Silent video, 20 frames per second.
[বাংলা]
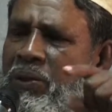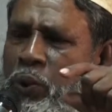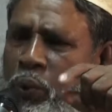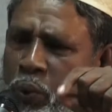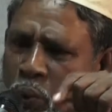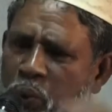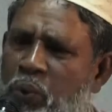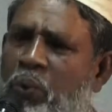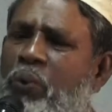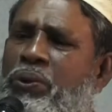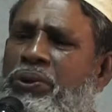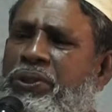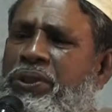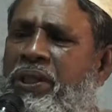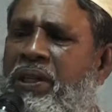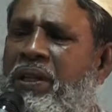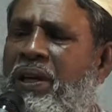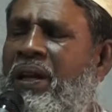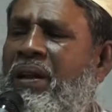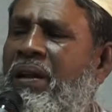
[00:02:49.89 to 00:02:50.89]
শুরু
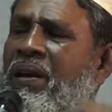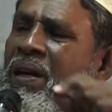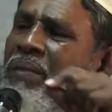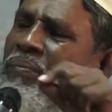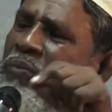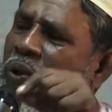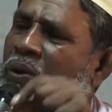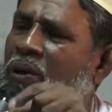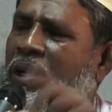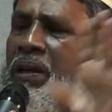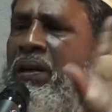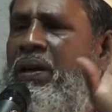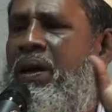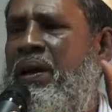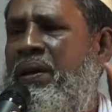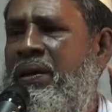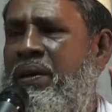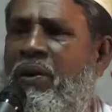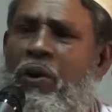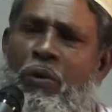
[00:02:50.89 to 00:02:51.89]
করছে আলহামদুলিল্লাহ
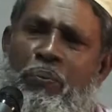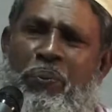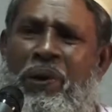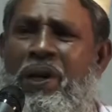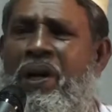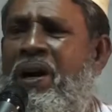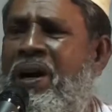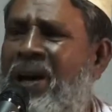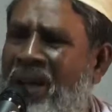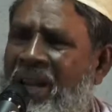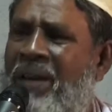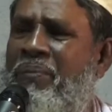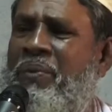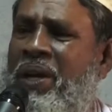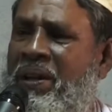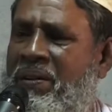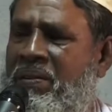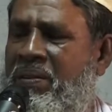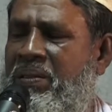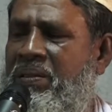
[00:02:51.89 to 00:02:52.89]
হিরব্বিল
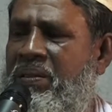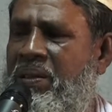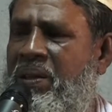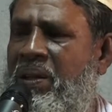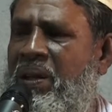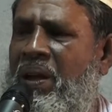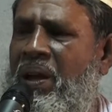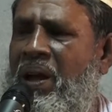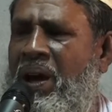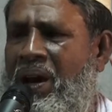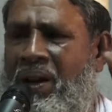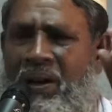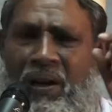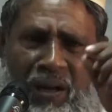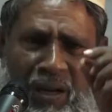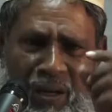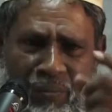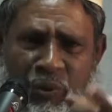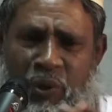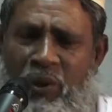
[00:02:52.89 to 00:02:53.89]
আলমিন
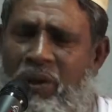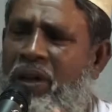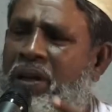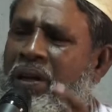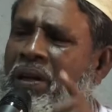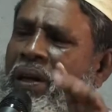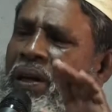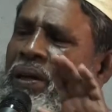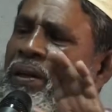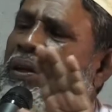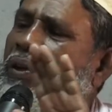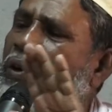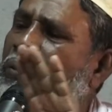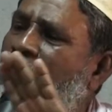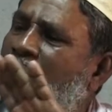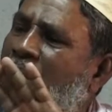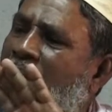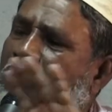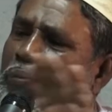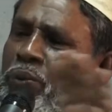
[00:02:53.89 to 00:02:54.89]
আলহামদুলিল্লাহ
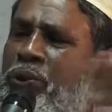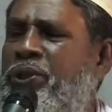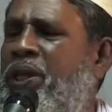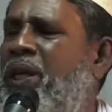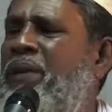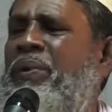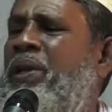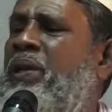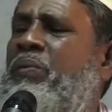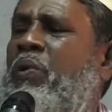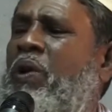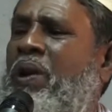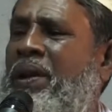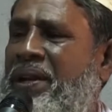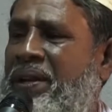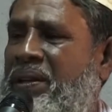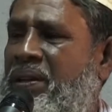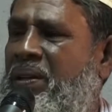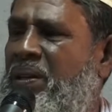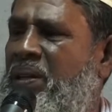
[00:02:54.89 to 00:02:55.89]
হিরব্বিল মুসলিমিন
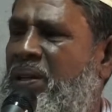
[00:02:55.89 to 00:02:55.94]
বলেনি